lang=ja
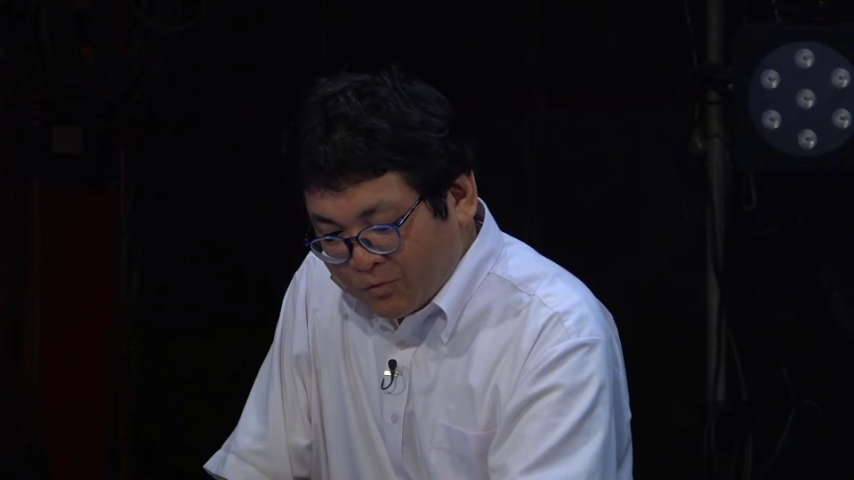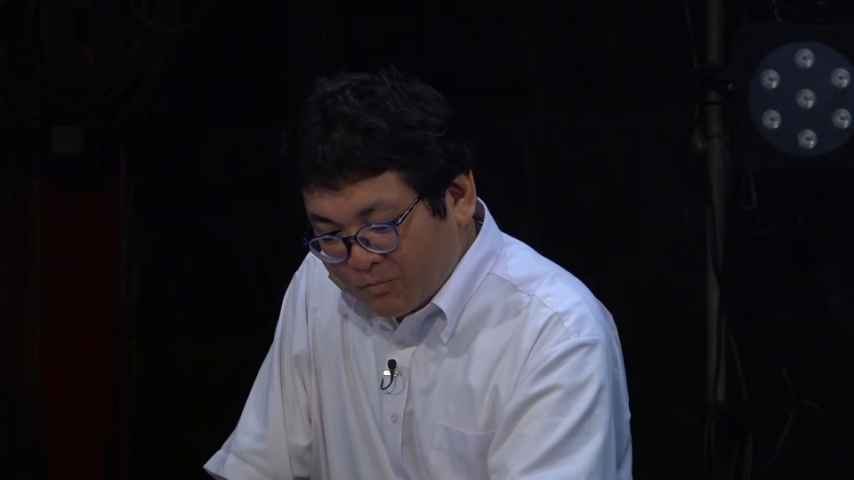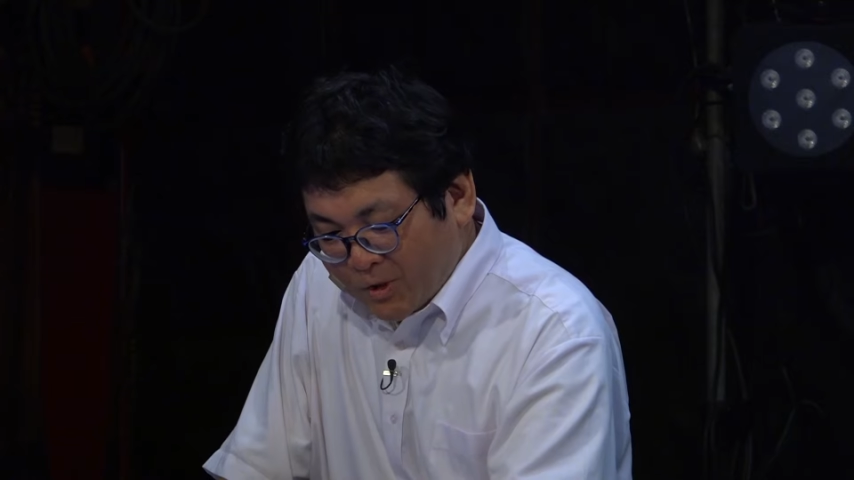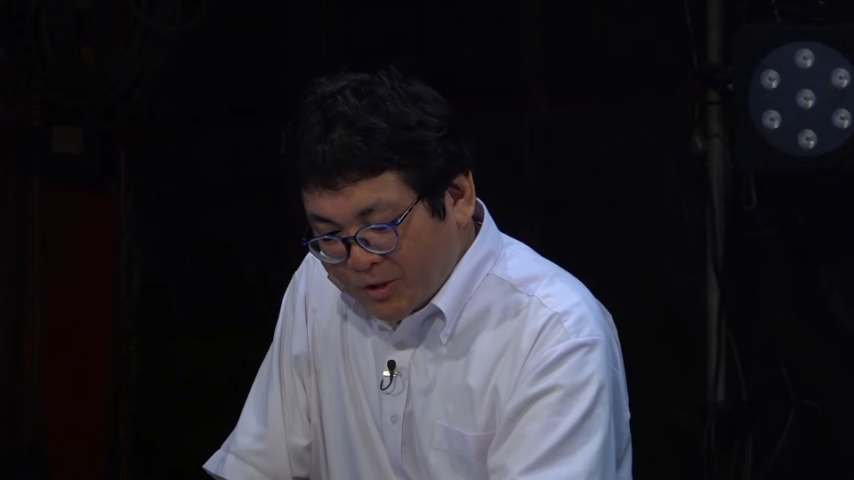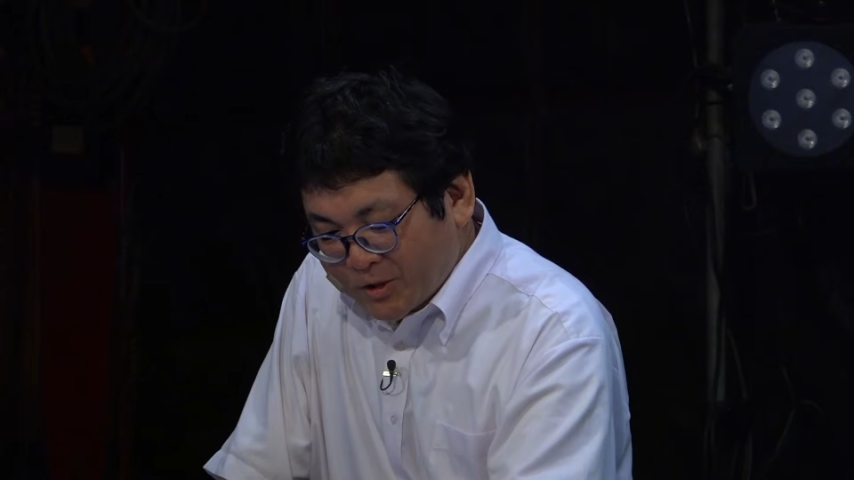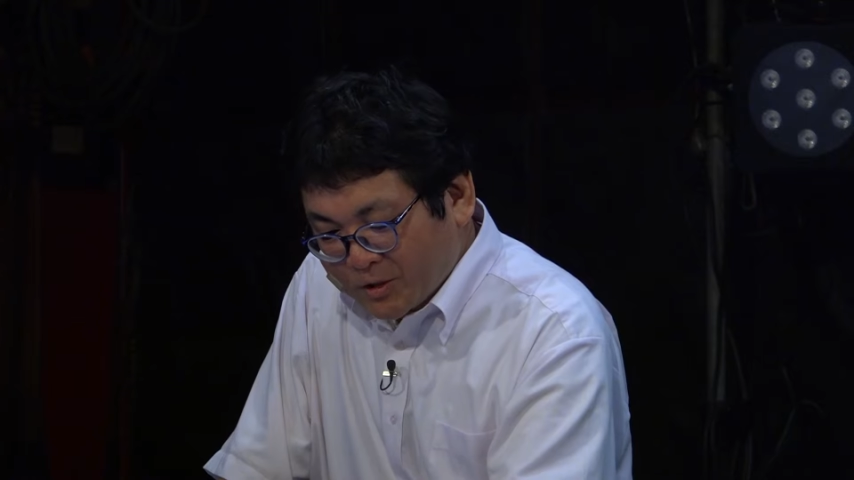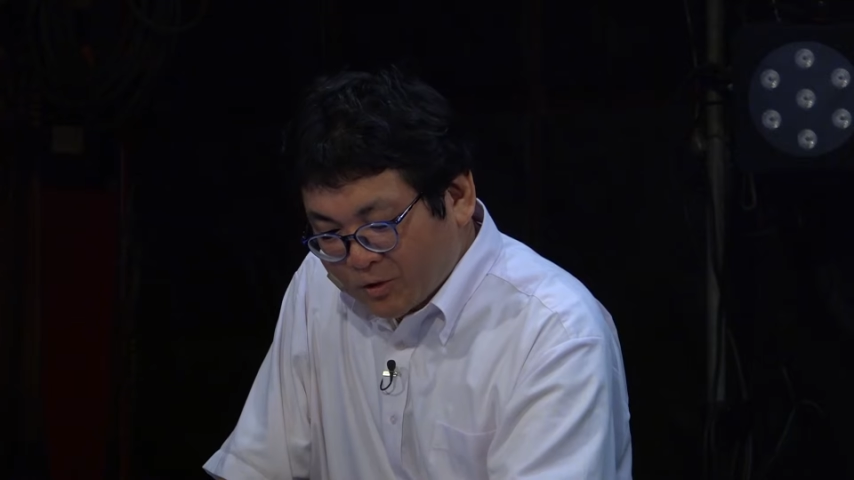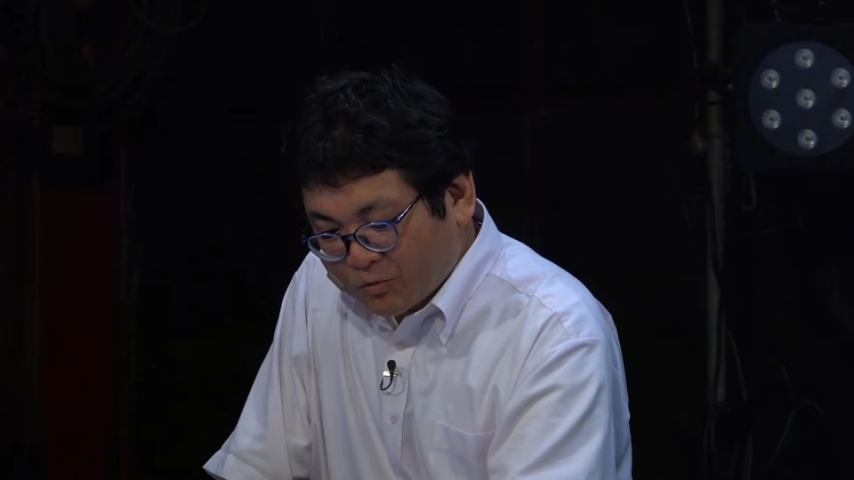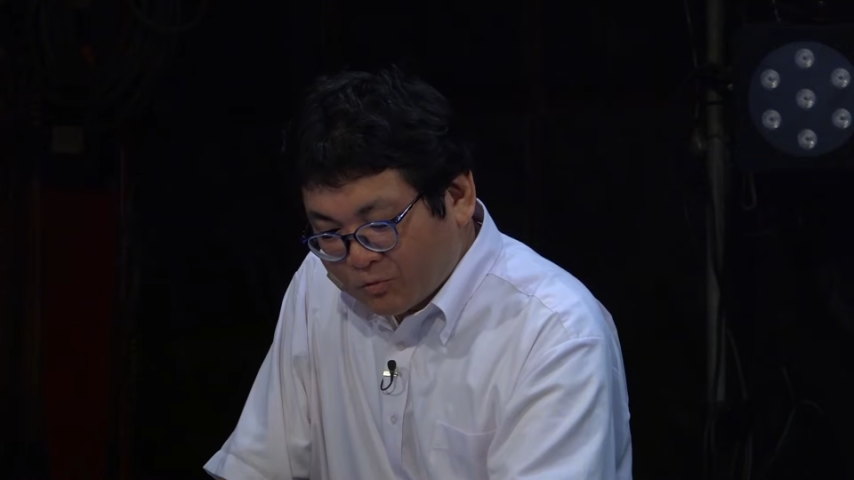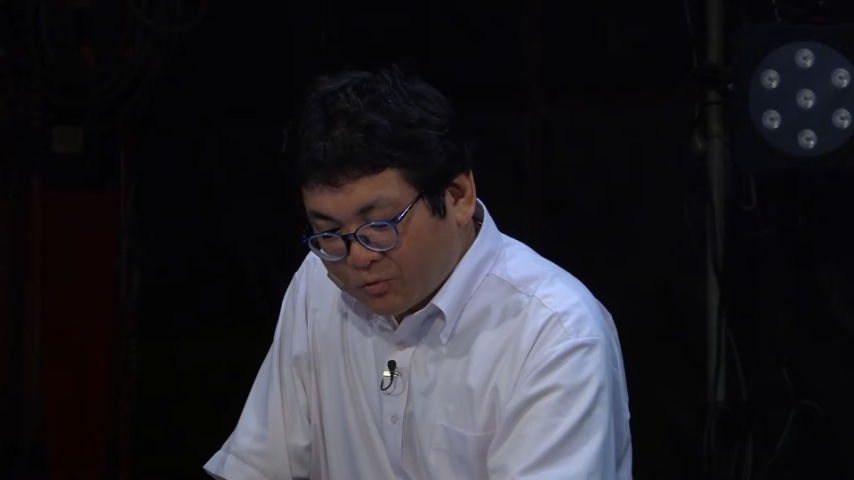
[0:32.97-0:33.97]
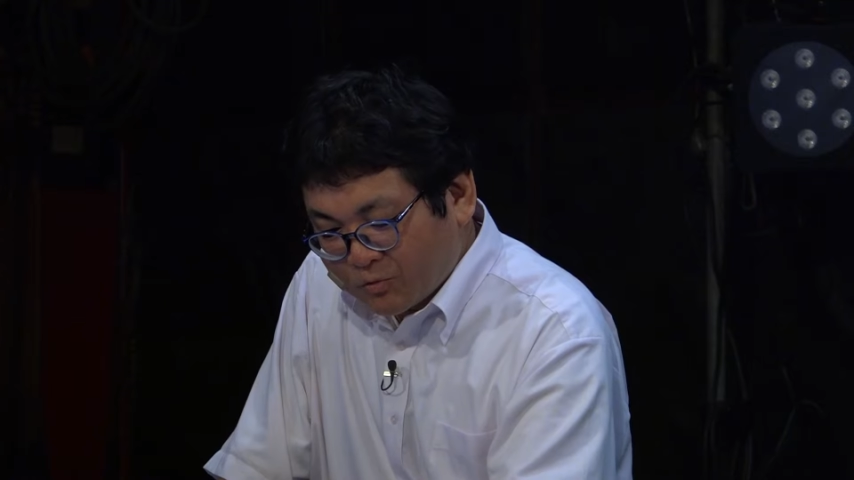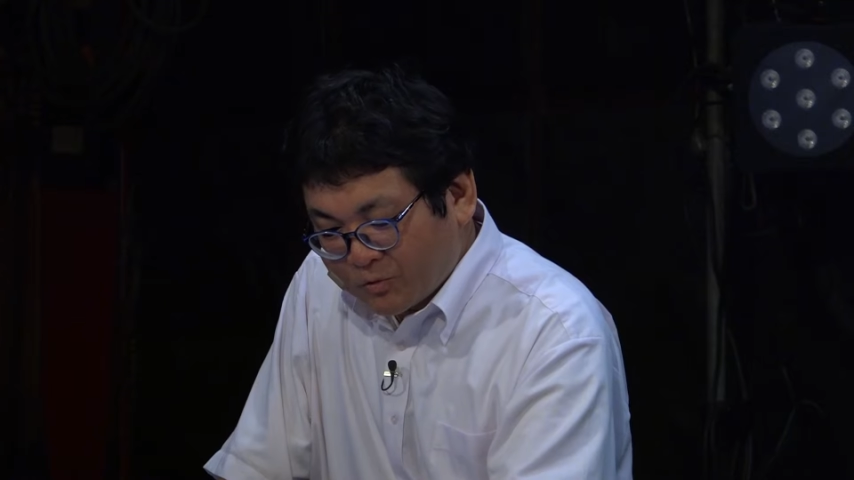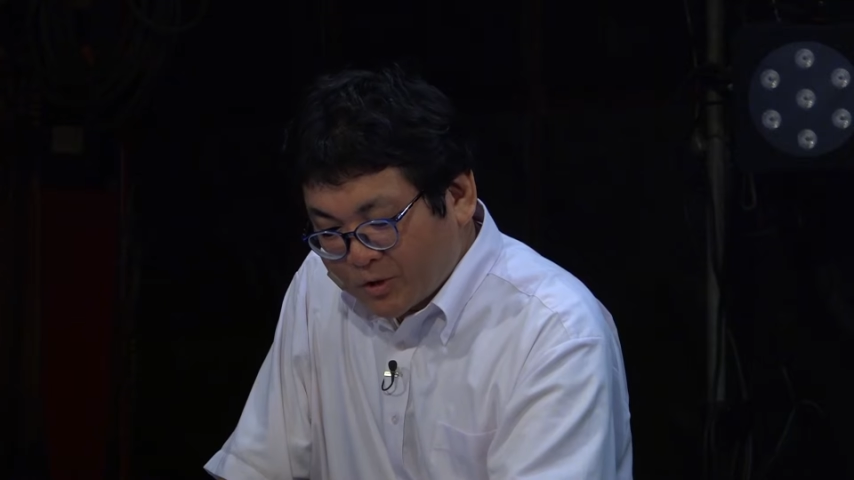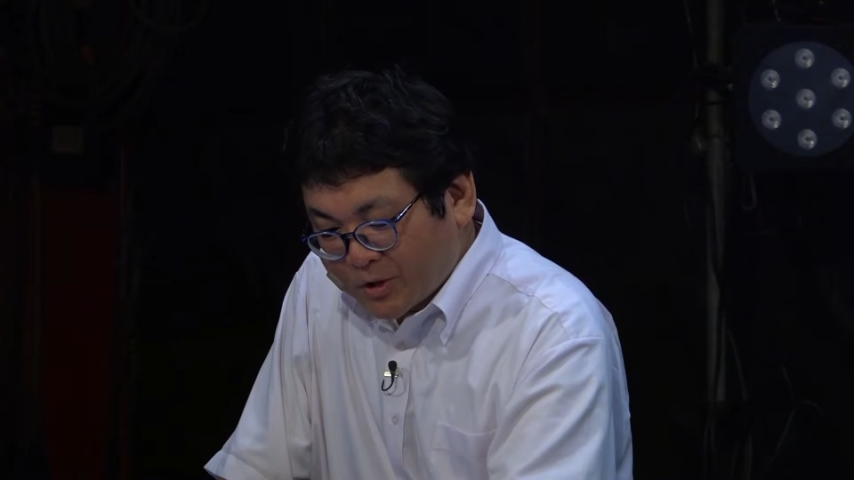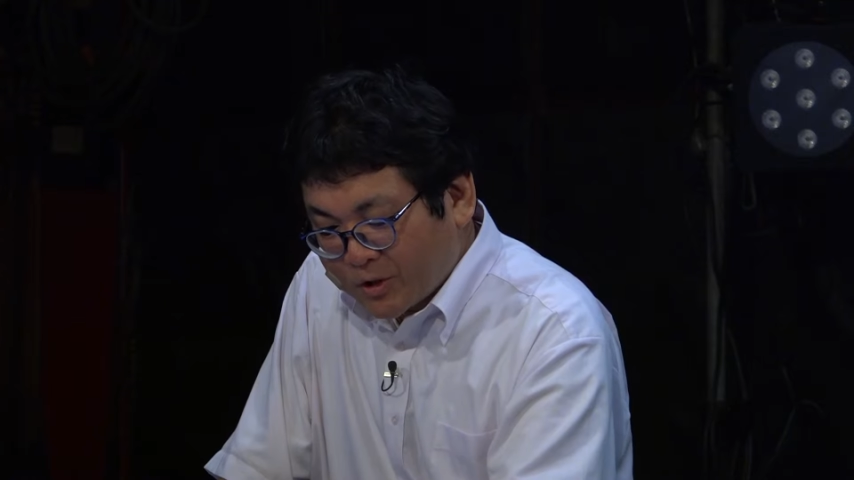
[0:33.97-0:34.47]
をまあ入れたところ
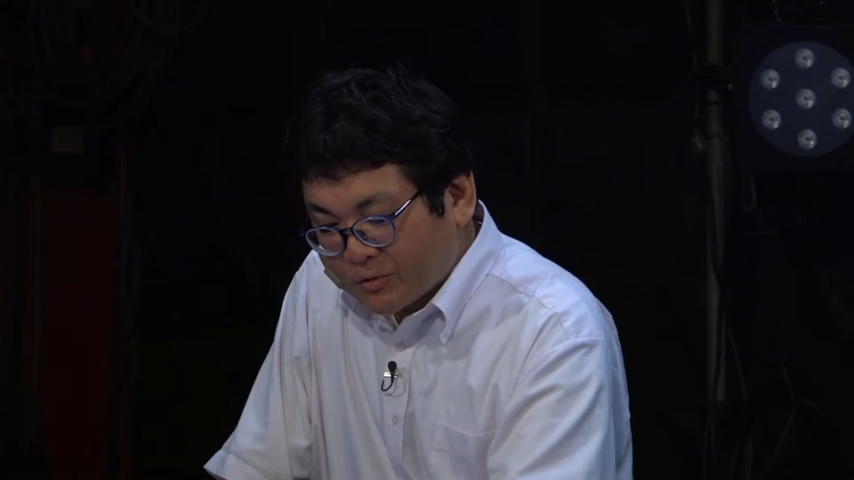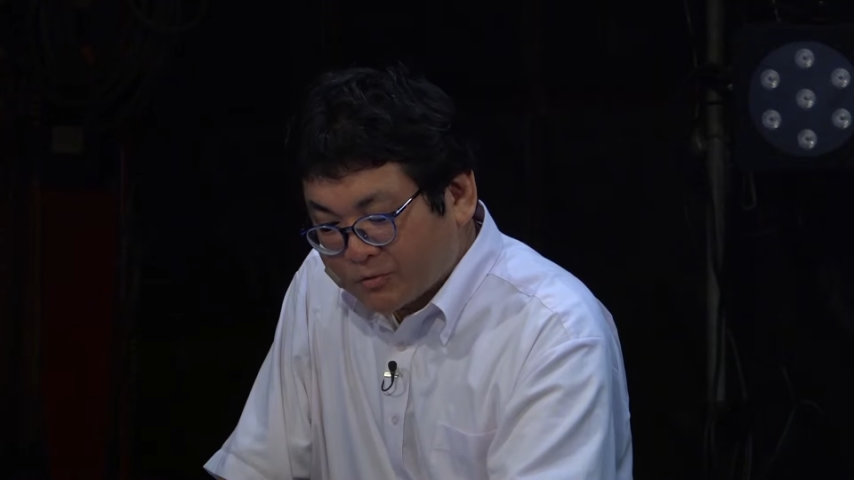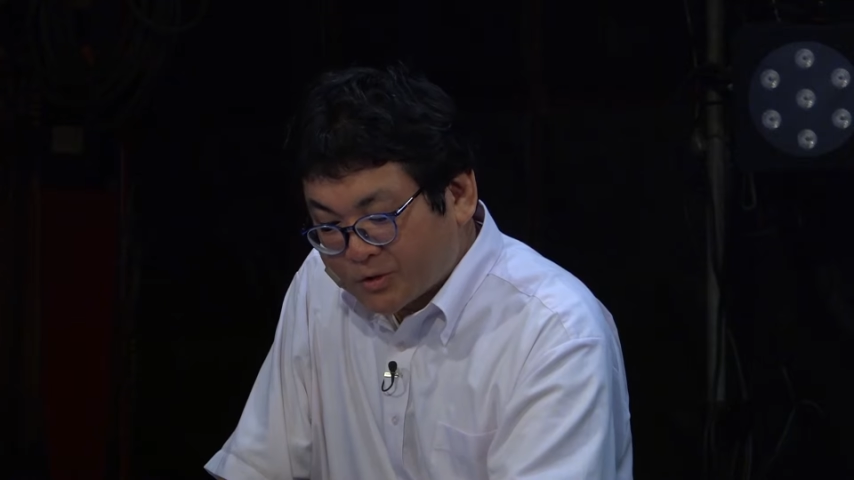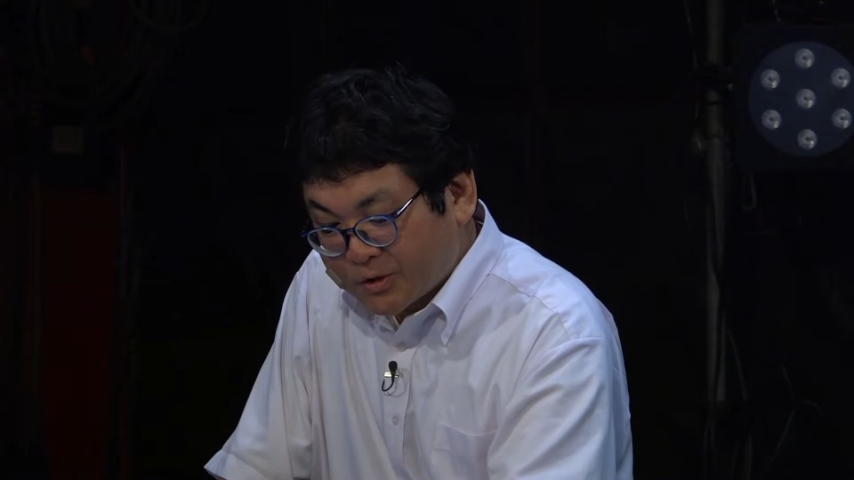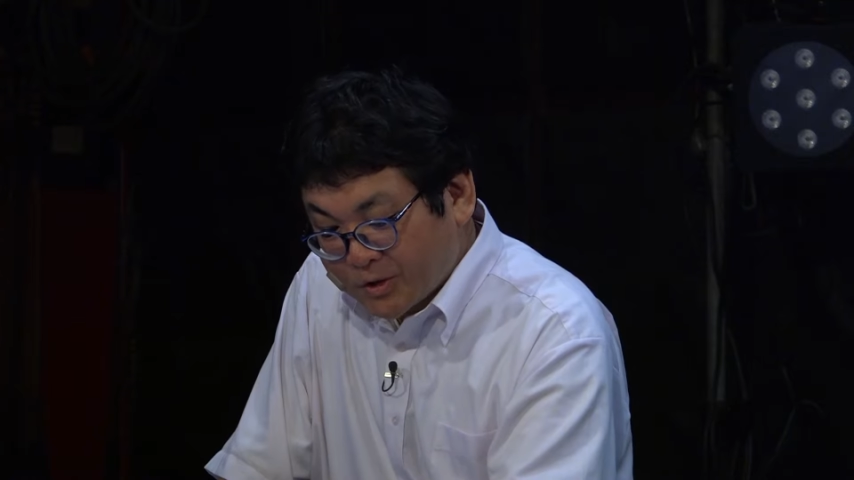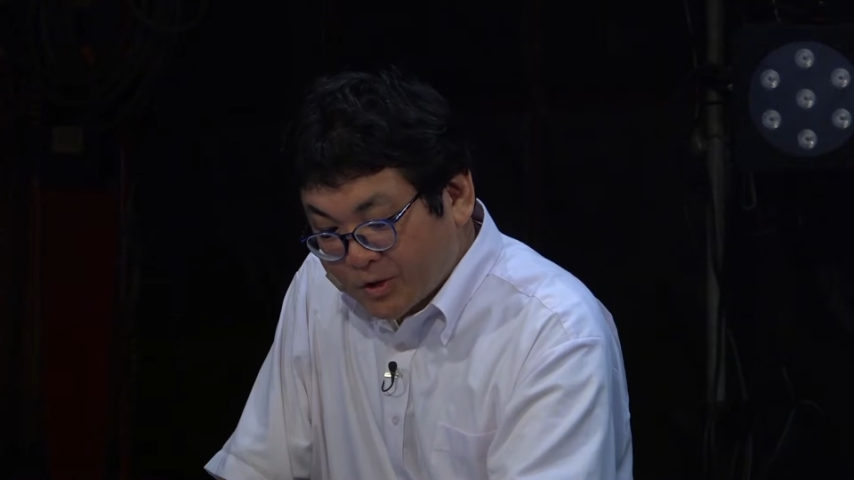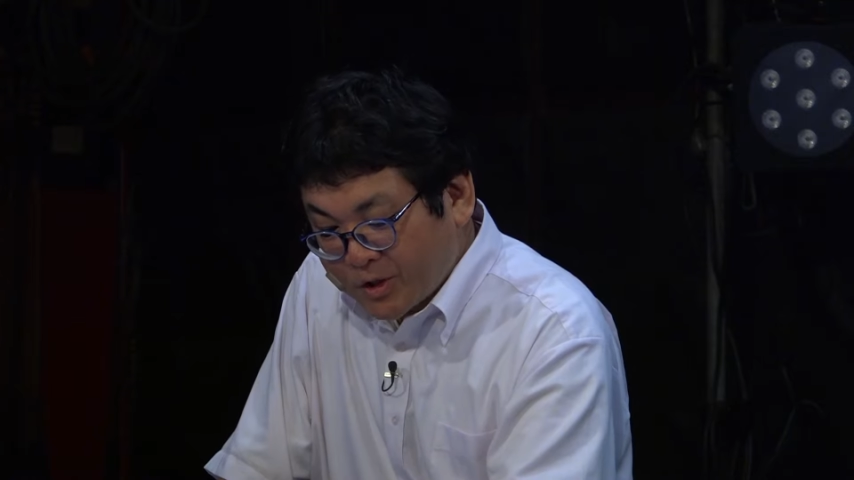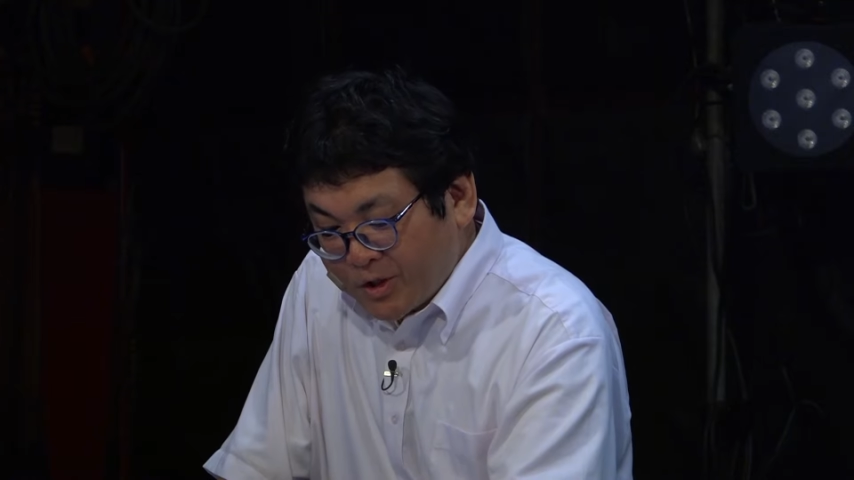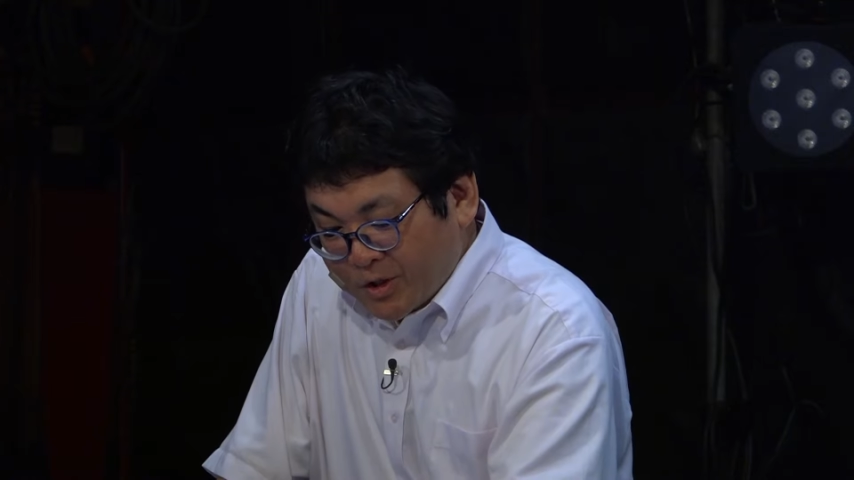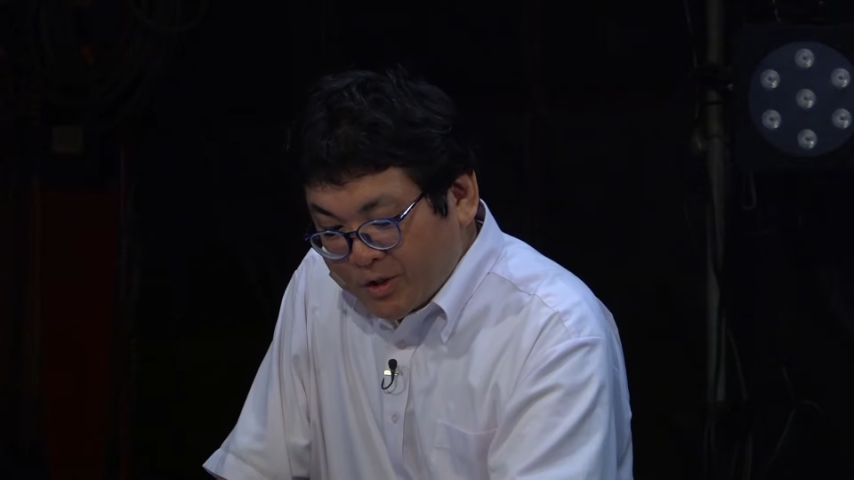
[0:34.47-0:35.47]
の狙いとして、